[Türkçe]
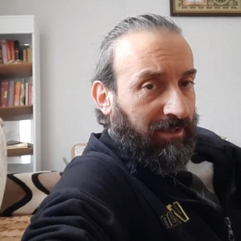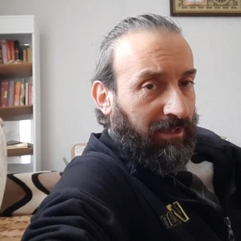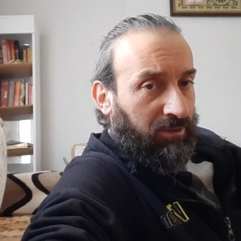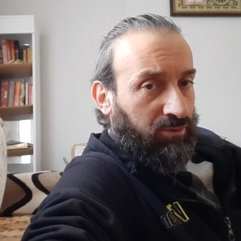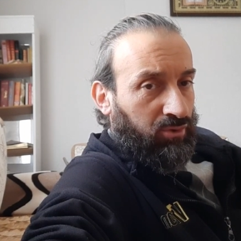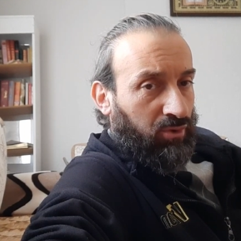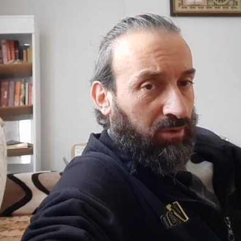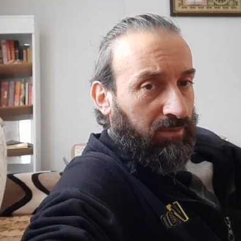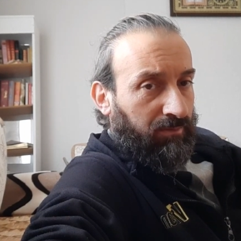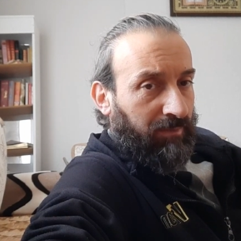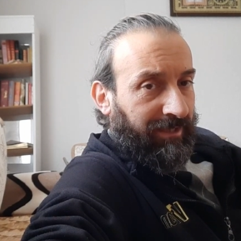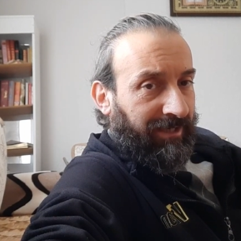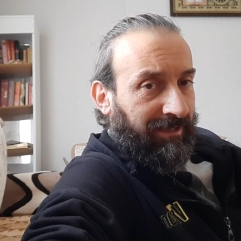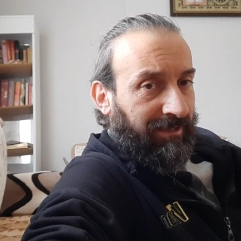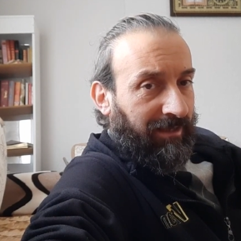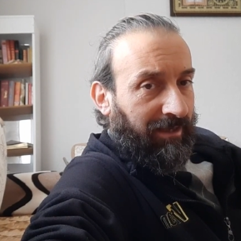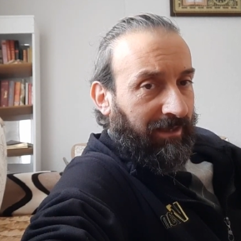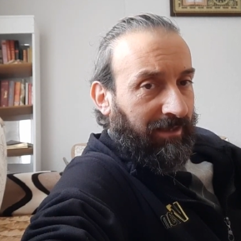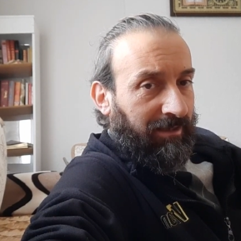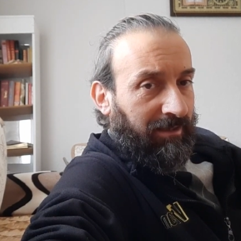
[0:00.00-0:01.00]
Daha çok
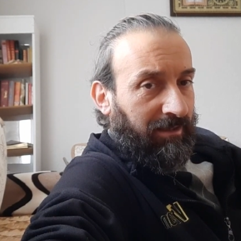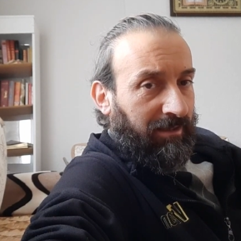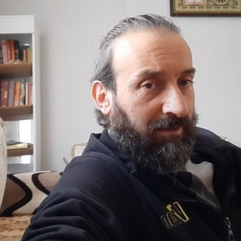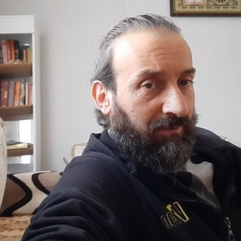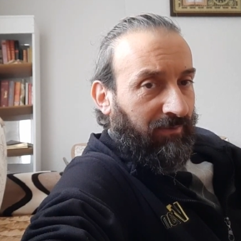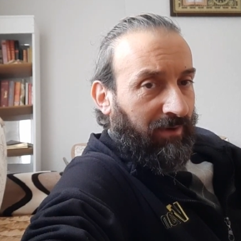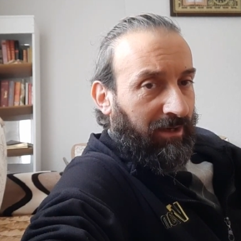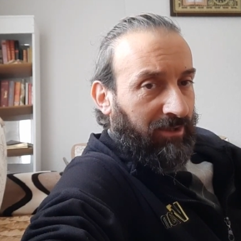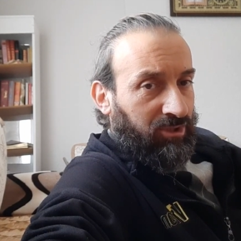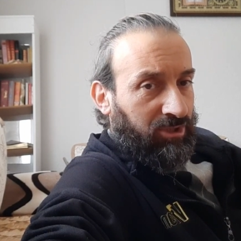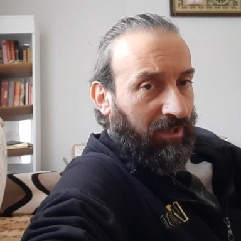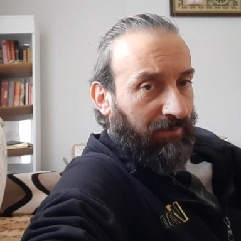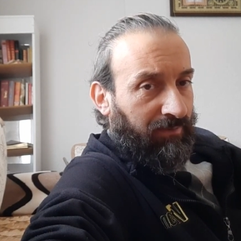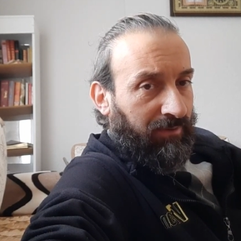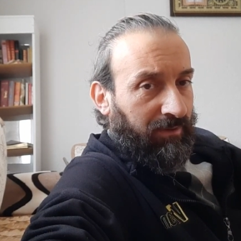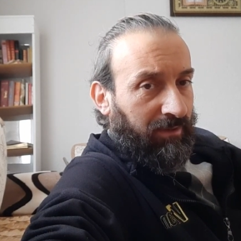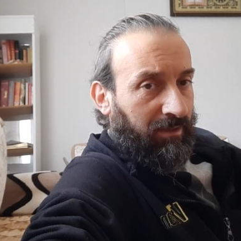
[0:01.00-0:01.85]
makine e, ve ahşap